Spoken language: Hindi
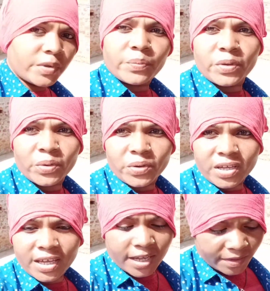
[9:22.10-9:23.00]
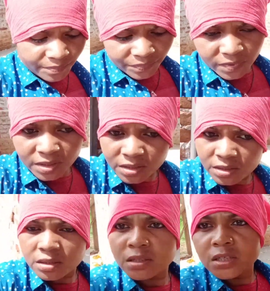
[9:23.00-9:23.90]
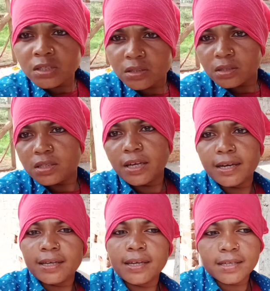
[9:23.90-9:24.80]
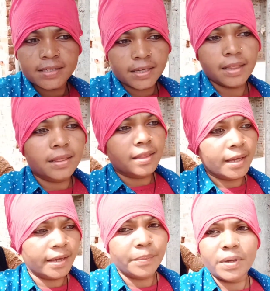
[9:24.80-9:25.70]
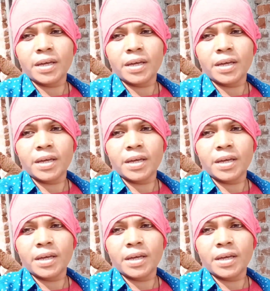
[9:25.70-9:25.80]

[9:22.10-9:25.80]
में भी हो गया है सो चलिए चलते हैं अभी